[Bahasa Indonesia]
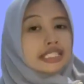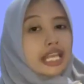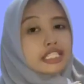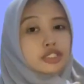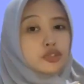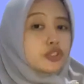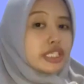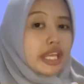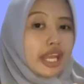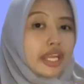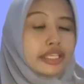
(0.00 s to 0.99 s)

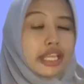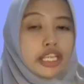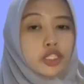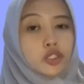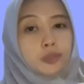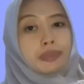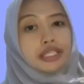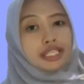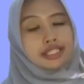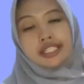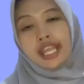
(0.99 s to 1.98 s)
Selanjutnya, yaitu
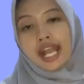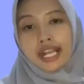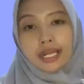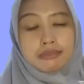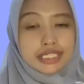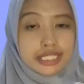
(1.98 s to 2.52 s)
peneliti akan